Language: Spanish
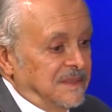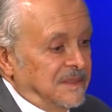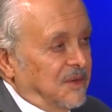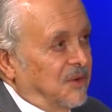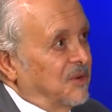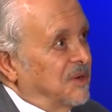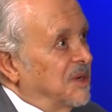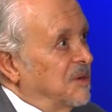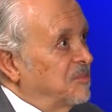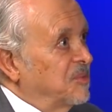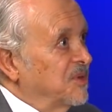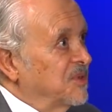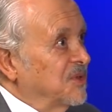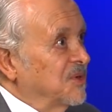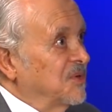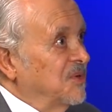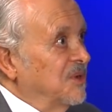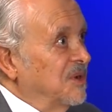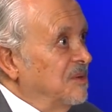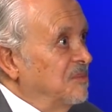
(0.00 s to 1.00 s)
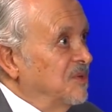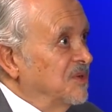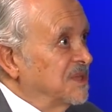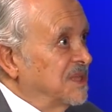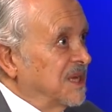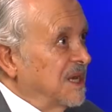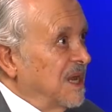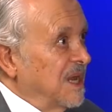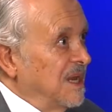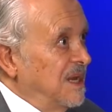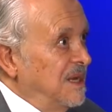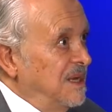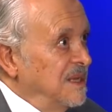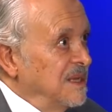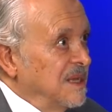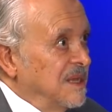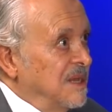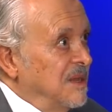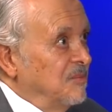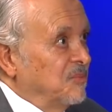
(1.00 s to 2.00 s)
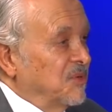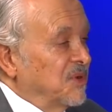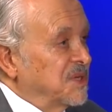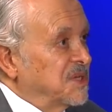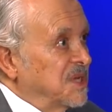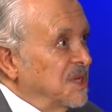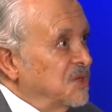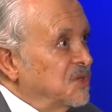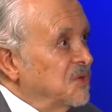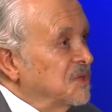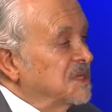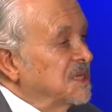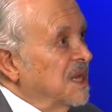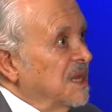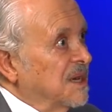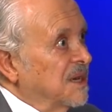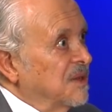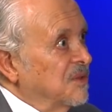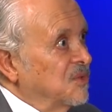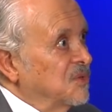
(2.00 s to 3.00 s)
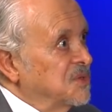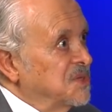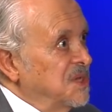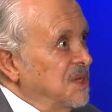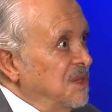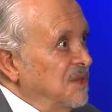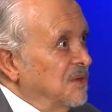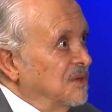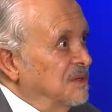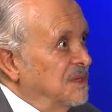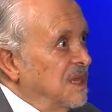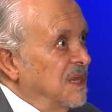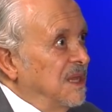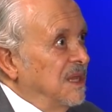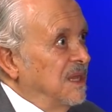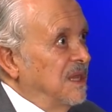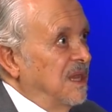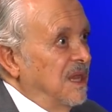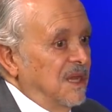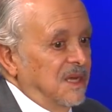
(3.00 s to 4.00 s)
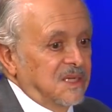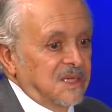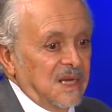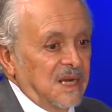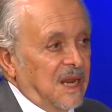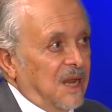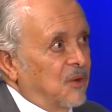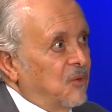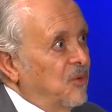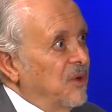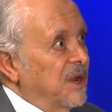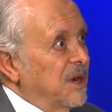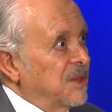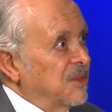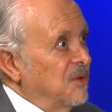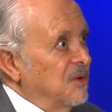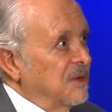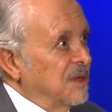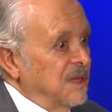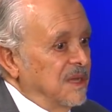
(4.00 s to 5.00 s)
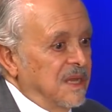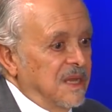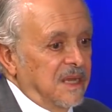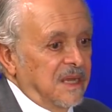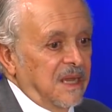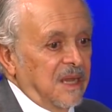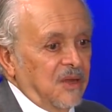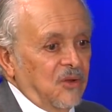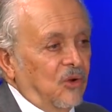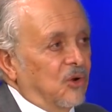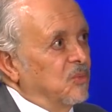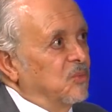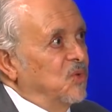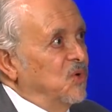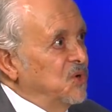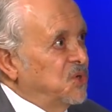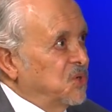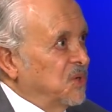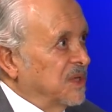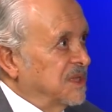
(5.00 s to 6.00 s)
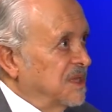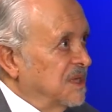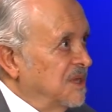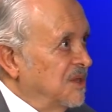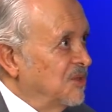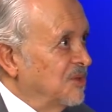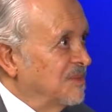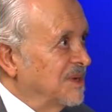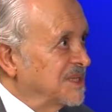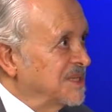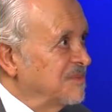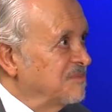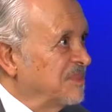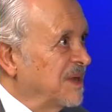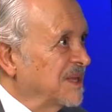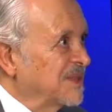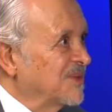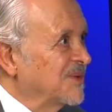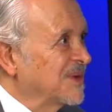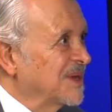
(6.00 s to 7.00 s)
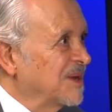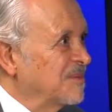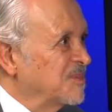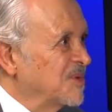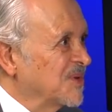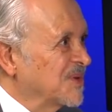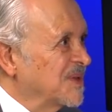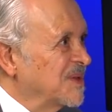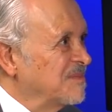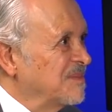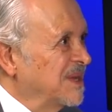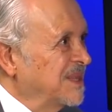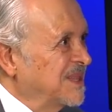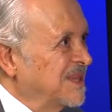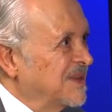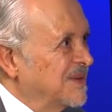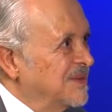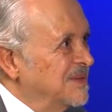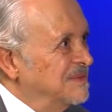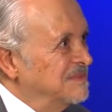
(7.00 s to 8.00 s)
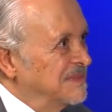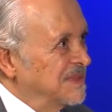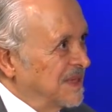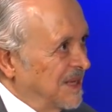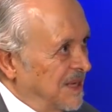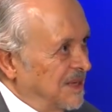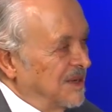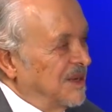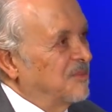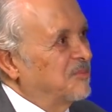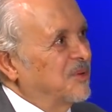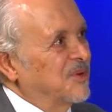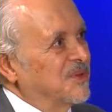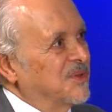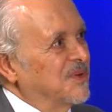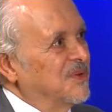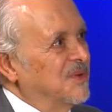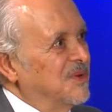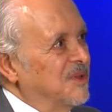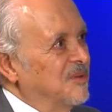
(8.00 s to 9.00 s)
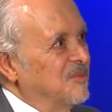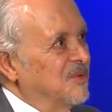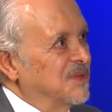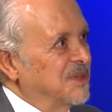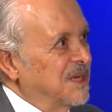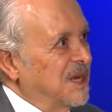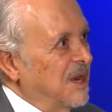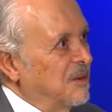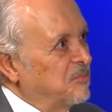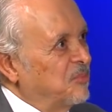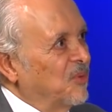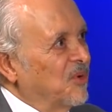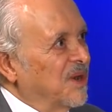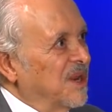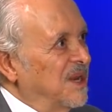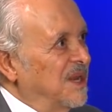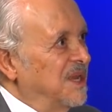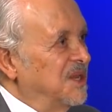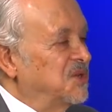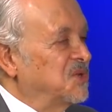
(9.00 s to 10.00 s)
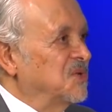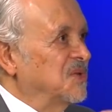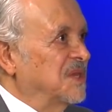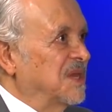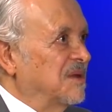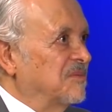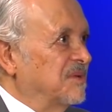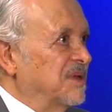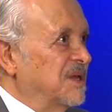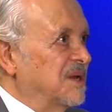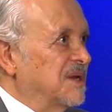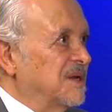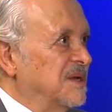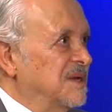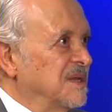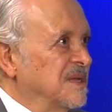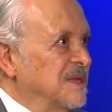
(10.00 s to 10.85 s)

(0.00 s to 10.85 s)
con el protocolo de Montreal, pues eso se ha reducido y es el acuerdo que con mucho ha tenido más impacto en cambio climático, el, protocolo de Montreal, por el hecho de haber